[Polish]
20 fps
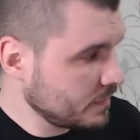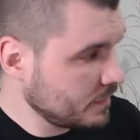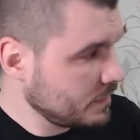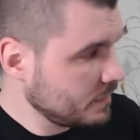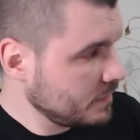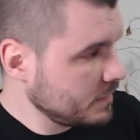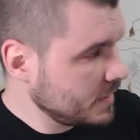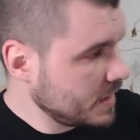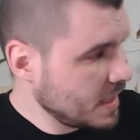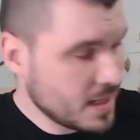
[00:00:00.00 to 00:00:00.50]

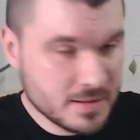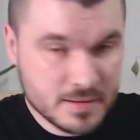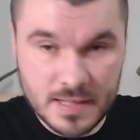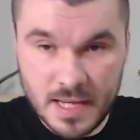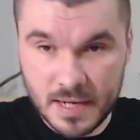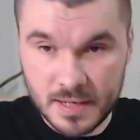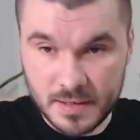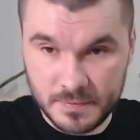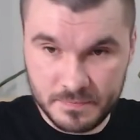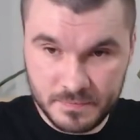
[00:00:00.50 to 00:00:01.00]
I teraz
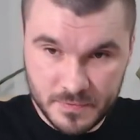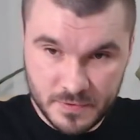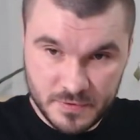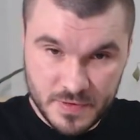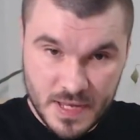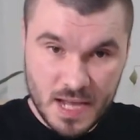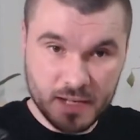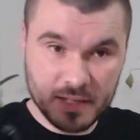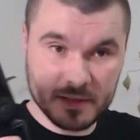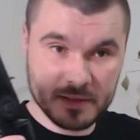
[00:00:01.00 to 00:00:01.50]
tak, w
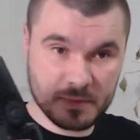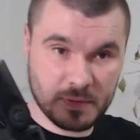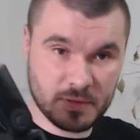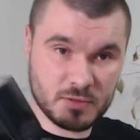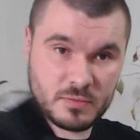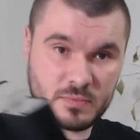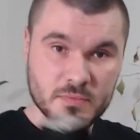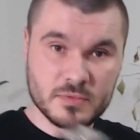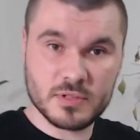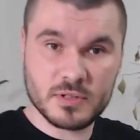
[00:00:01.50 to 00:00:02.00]
jaki
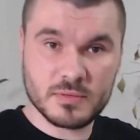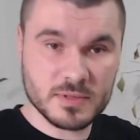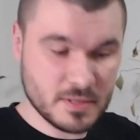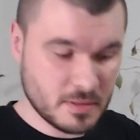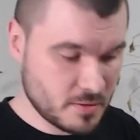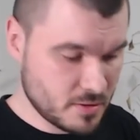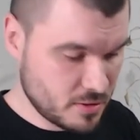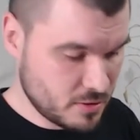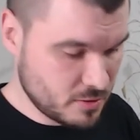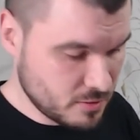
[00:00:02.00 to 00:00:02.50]
sposób możemy
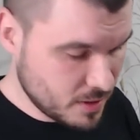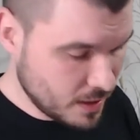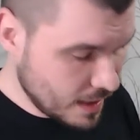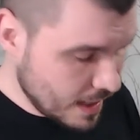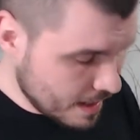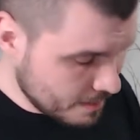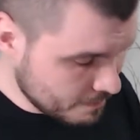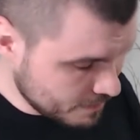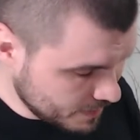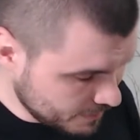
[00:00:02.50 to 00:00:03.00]
założyć tutaj
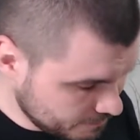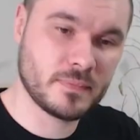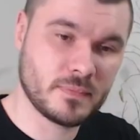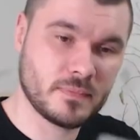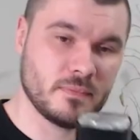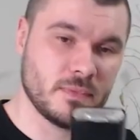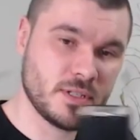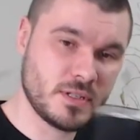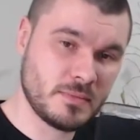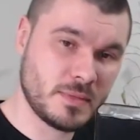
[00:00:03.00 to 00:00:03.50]
lampę?
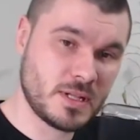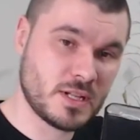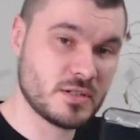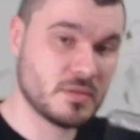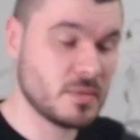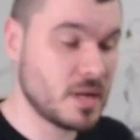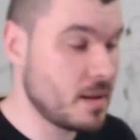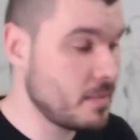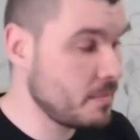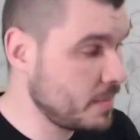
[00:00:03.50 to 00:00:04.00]
Bierzemy
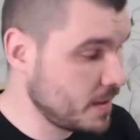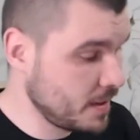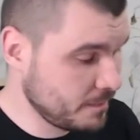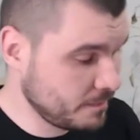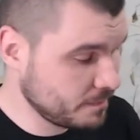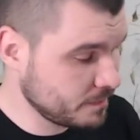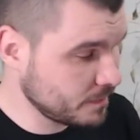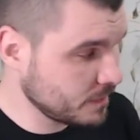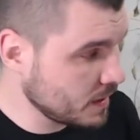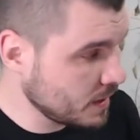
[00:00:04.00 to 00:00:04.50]
naszą
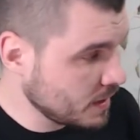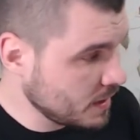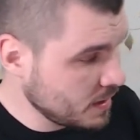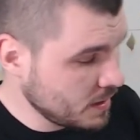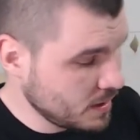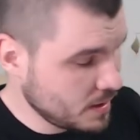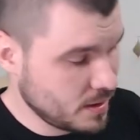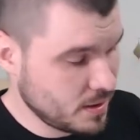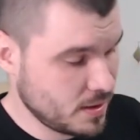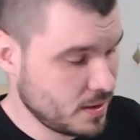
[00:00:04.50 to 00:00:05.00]
lampę,
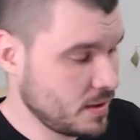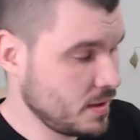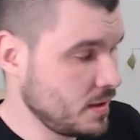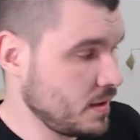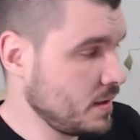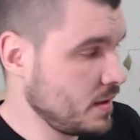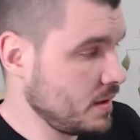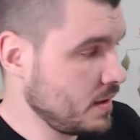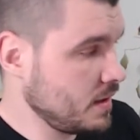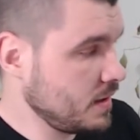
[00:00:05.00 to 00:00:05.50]

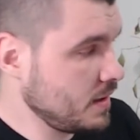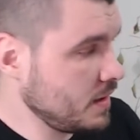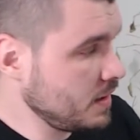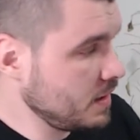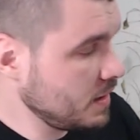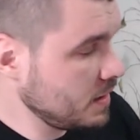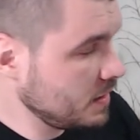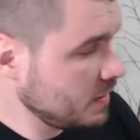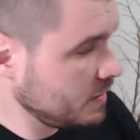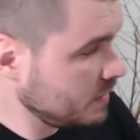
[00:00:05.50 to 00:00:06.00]
E,
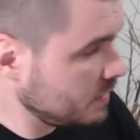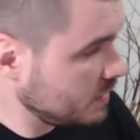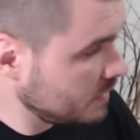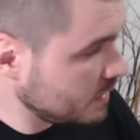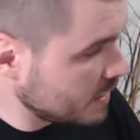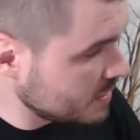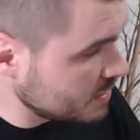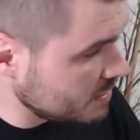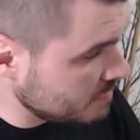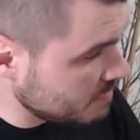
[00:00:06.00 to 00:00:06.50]
i
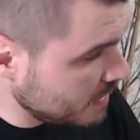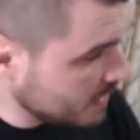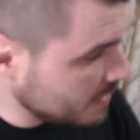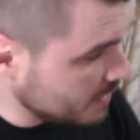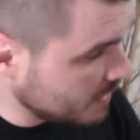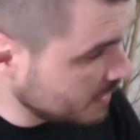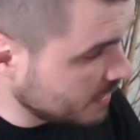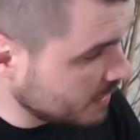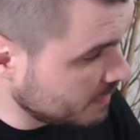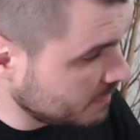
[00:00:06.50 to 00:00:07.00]
naszym
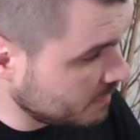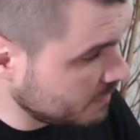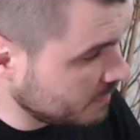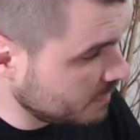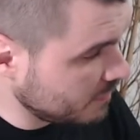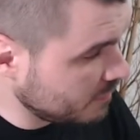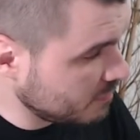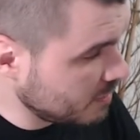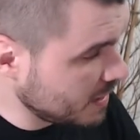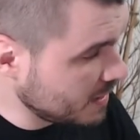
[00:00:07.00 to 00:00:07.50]
palnikiem
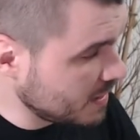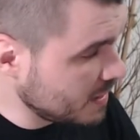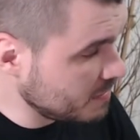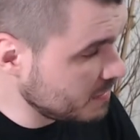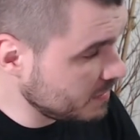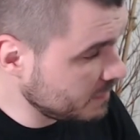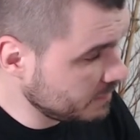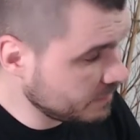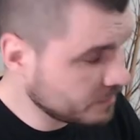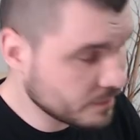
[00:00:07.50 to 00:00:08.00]

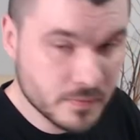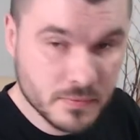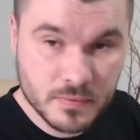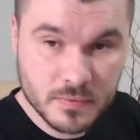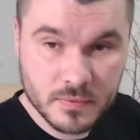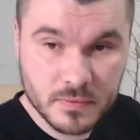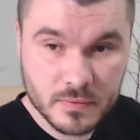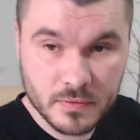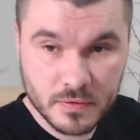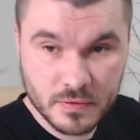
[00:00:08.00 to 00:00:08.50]
wkładamy
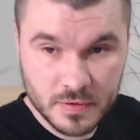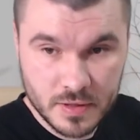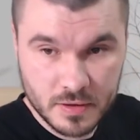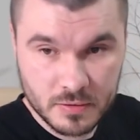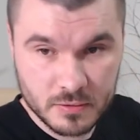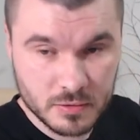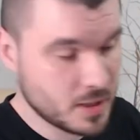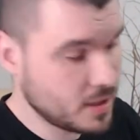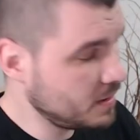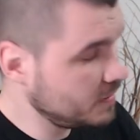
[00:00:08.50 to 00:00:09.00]
w
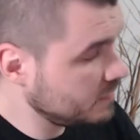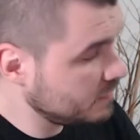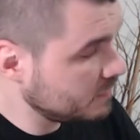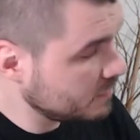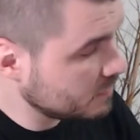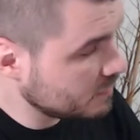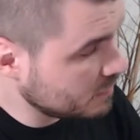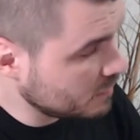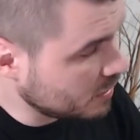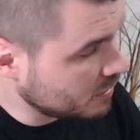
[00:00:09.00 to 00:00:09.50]
ten tutaj
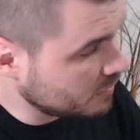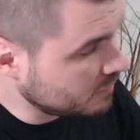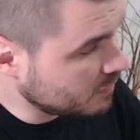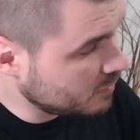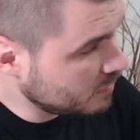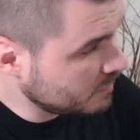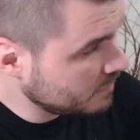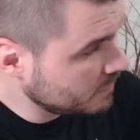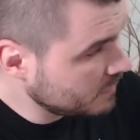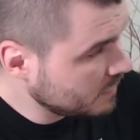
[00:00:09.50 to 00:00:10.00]

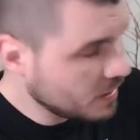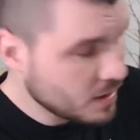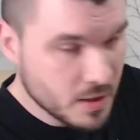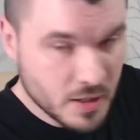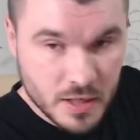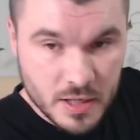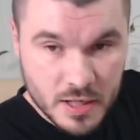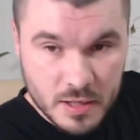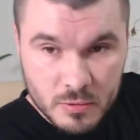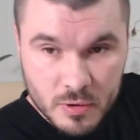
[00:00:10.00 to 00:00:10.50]
otwór
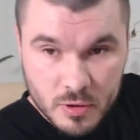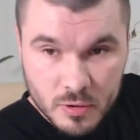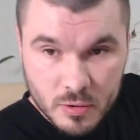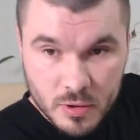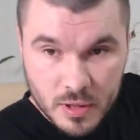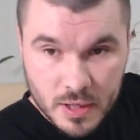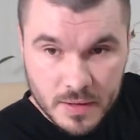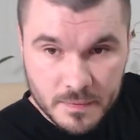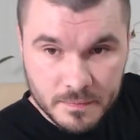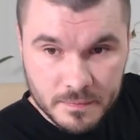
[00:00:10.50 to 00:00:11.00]
i u
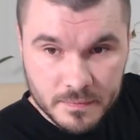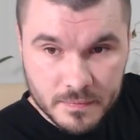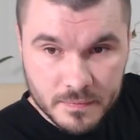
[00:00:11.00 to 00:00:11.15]
góry